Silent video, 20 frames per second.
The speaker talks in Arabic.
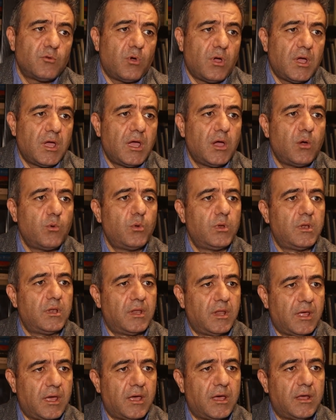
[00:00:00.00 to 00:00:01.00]
نحاول
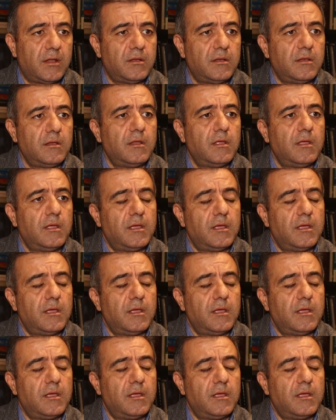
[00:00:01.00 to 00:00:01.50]
الآن